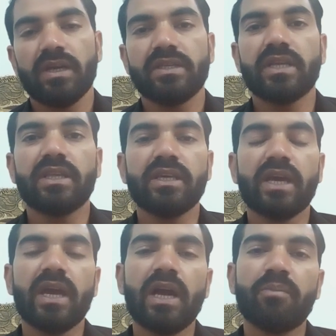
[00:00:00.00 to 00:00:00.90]
यदि
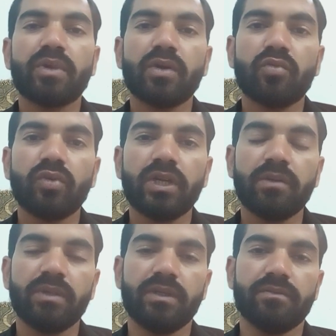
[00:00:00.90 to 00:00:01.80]
यह आपकी कुंडली
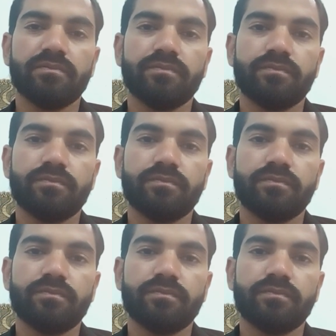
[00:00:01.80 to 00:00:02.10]
में